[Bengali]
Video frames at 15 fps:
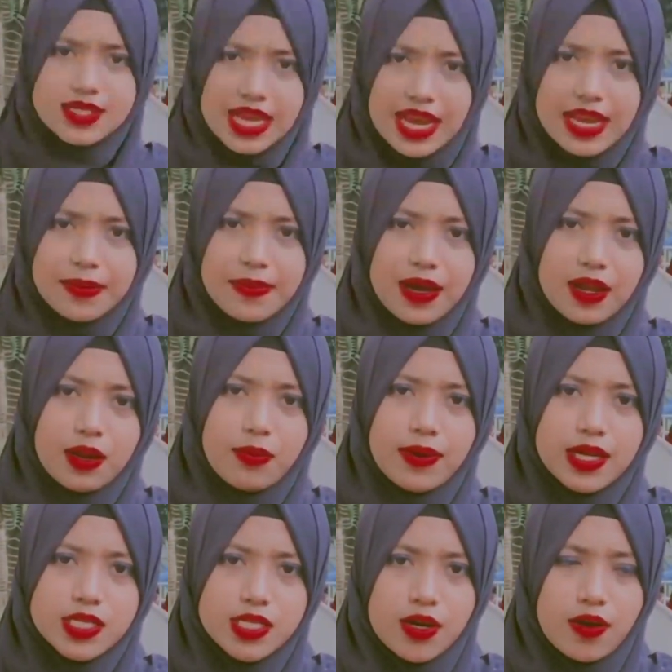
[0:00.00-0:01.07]
তাকে
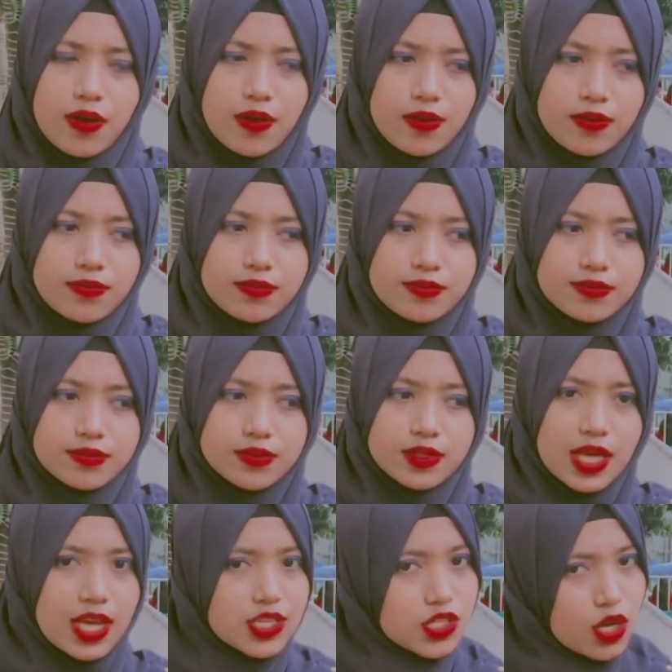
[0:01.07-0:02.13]
ভালোবাসো
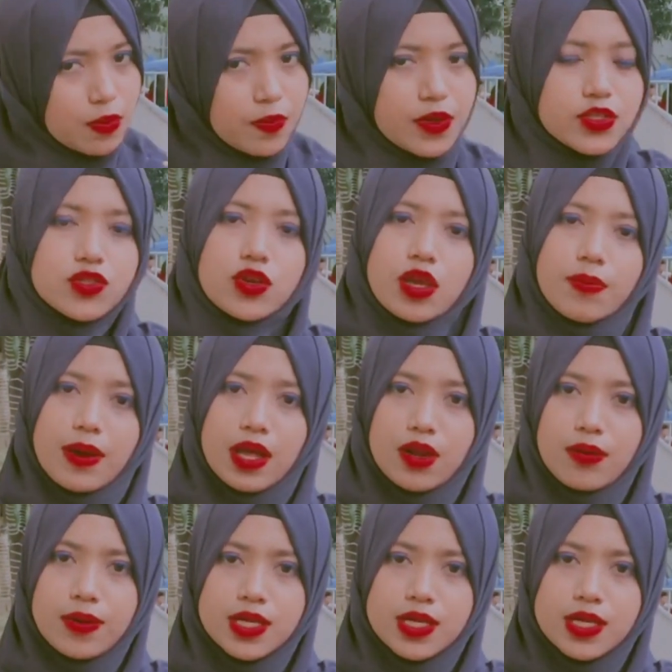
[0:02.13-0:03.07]
তার সবকিছুকে